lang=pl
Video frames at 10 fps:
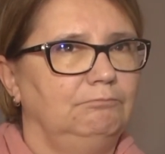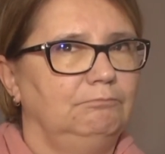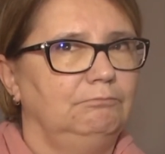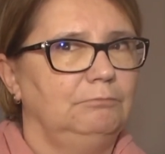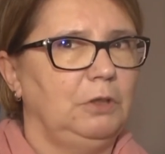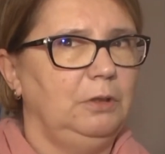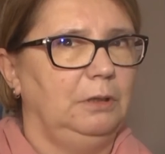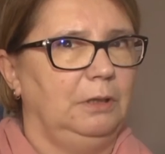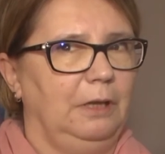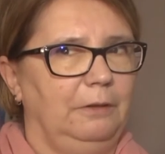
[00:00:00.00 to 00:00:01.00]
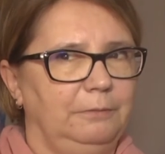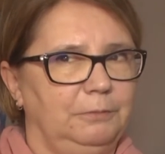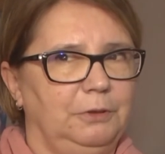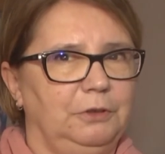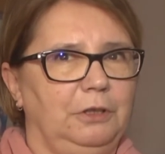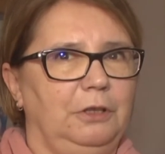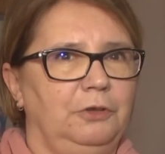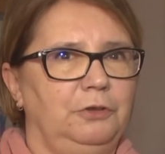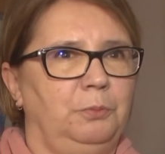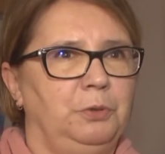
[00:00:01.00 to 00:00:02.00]
no i tyle, to jeżeli
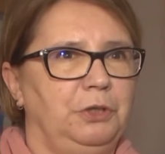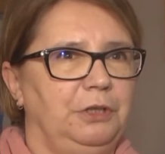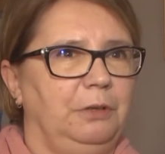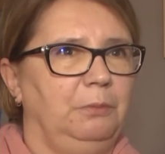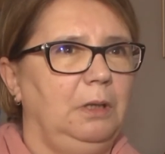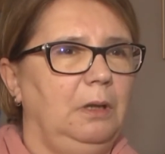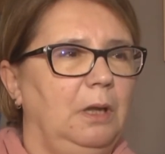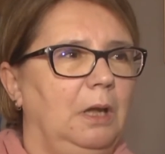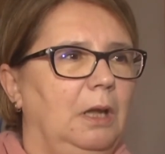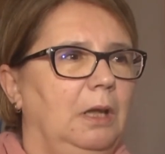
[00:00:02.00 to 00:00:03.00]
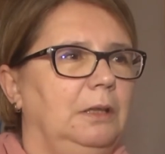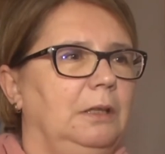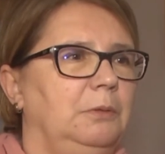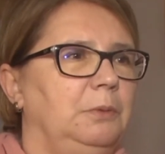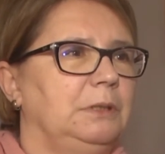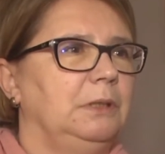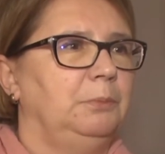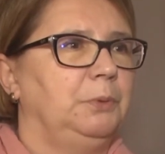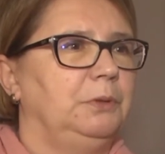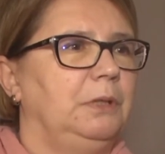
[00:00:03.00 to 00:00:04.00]
chodzi o przyziemie. Natomiast na
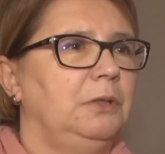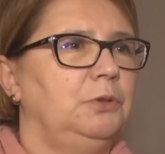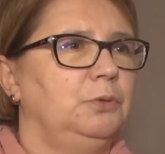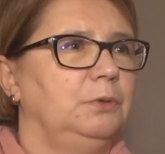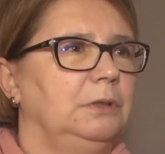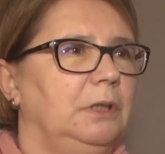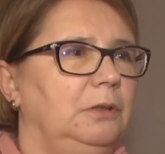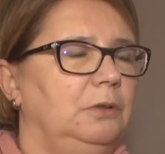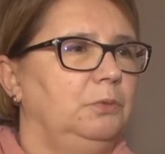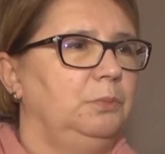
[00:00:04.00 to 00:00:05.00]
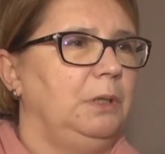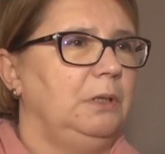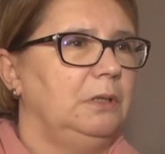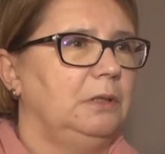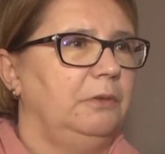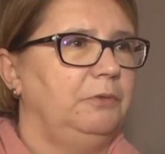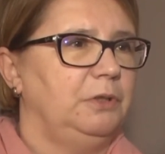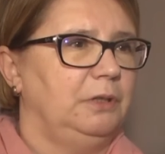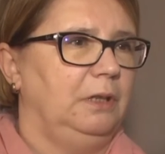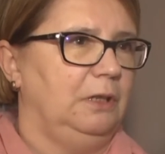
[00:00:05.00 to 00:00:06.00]
poddaszu znajdą miejsce
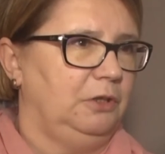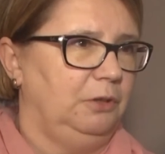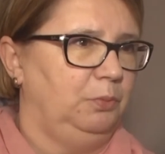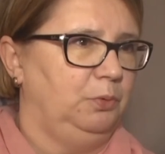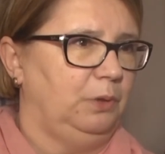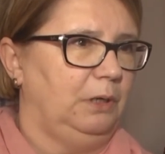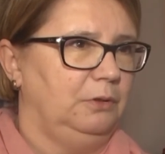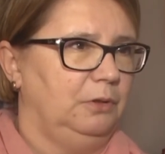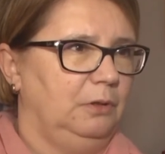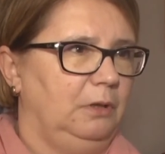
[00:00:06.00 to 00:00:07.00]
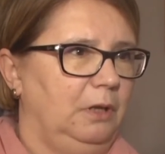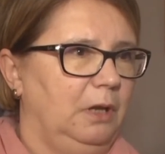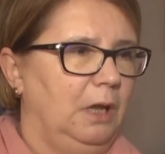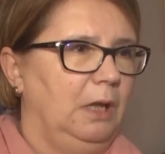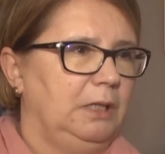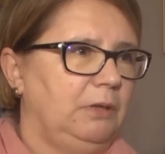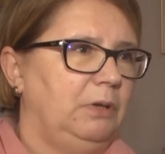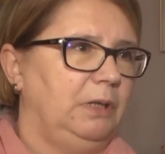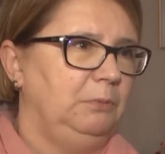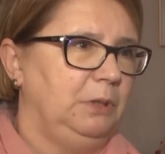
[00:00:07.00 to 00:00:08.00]
wszystkie nasze biura, czyli
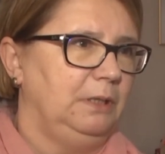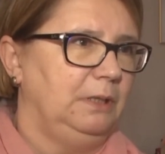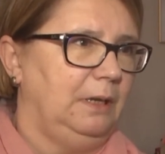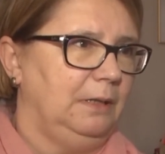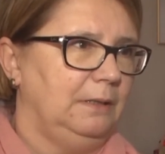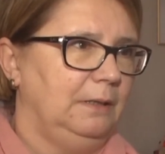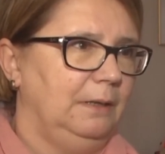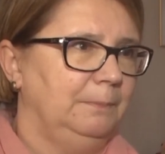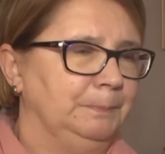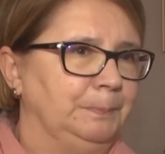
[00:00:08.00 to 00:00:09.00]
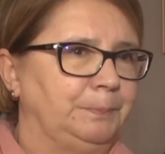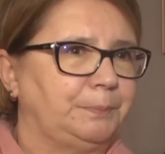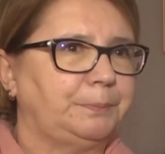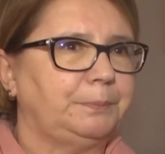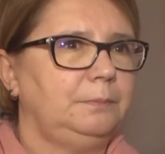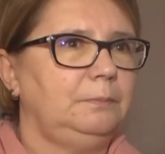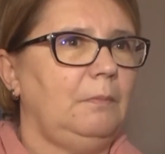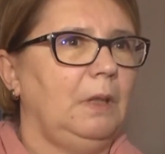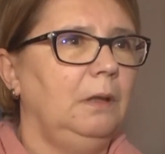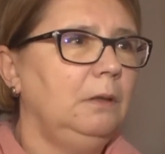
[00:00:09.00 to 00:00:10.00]
cała administracja,
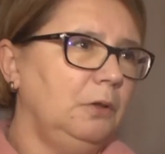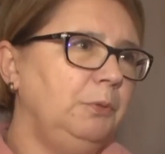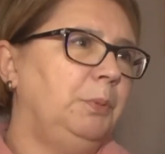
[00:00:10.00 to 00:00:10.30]
no i